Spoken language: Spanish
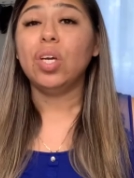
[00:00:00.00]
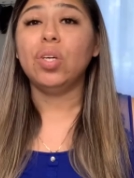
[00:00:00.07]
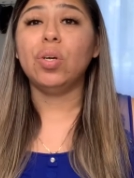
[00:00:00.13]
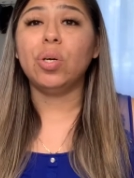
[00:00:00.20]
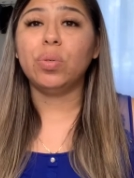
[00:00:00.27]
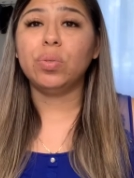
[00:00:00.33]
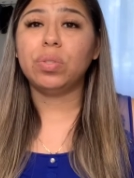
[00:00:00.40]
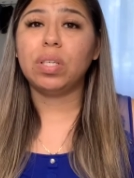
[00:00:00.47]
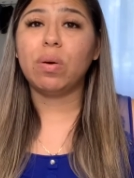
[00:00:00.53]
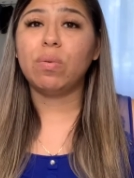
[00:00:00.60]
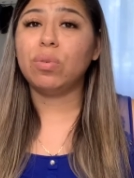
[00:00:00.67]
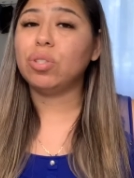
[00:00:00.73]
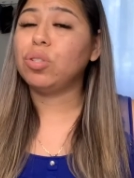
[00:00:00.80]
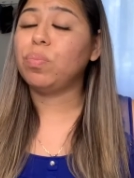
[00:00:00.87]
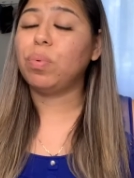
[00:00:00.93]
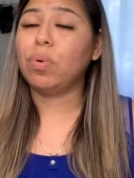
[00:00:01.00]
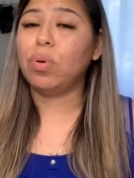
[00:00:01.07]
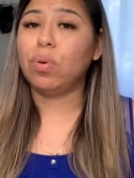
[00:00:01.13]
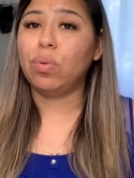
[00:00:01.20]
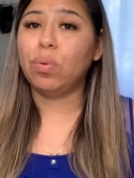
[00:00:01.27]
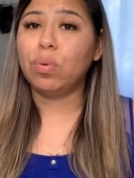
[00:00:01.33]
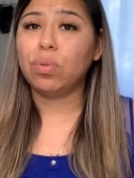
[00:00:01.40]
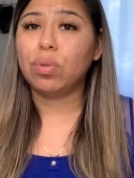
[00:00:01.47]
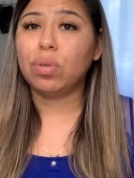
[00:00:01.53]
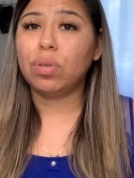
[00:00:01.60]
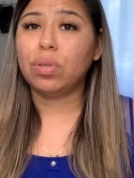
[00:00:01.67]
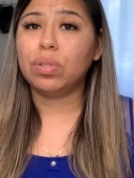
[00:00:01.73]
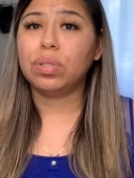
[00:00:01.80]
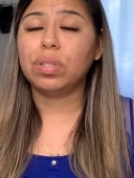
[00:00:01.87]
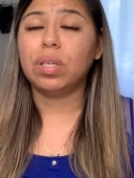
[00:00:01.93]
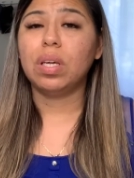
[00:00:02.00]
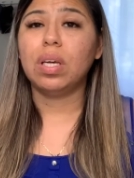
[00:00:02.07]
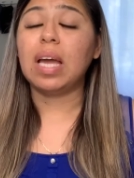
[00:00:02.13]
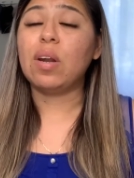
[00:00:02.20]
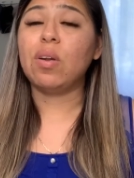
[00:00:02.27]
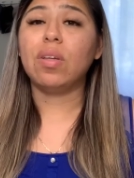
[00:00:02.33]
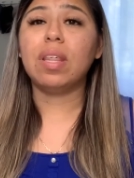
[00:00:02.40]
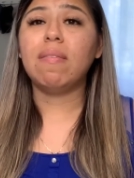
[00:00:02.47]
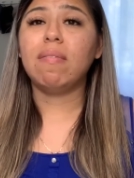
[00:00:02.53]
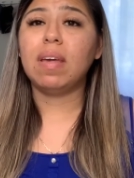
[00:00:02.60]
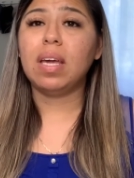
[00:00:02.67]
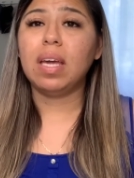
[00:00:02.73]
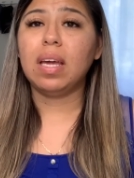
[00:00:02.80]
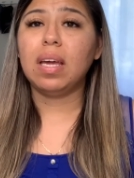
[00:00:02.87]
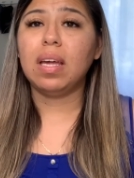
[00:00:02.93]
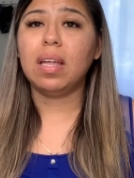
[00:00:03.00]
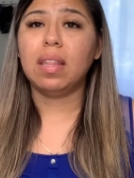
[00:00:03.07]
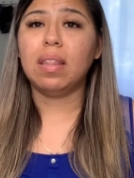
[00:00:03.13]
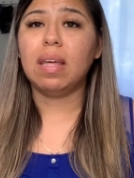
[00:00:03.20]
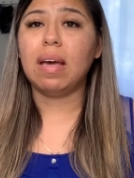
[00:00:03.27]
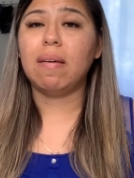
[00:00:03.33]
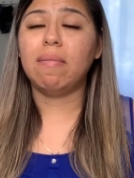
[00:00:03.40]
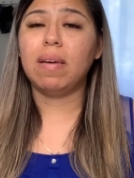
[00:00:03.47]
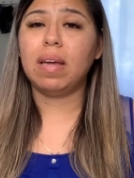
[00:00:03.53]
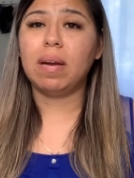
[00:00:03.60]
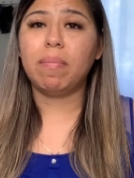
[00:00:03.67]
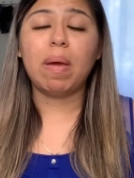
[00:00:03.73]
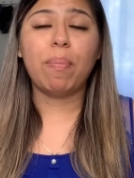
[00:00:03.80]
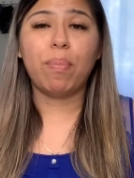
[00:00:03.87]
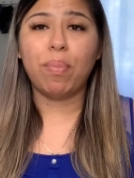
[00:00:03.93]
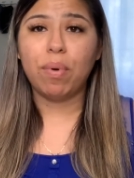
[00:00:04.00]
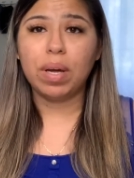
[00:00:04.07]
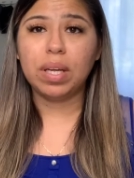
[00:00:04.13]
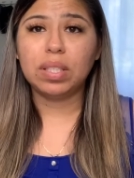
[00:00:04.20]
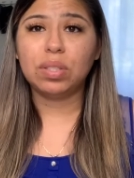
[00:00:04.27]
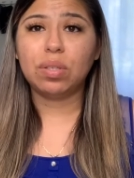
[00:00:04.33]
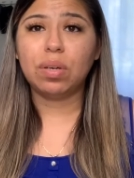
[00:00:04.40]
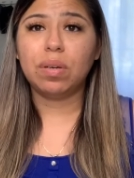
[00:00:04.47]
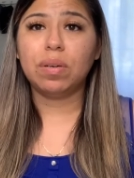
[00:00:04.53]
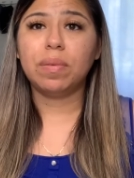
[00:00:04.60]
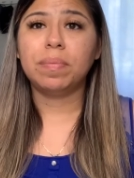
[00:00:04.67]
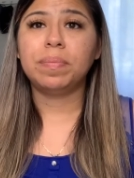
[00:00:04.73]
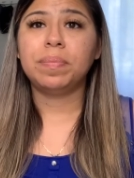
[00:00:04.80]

Yo usé unos productos que no debí de haberme puesto.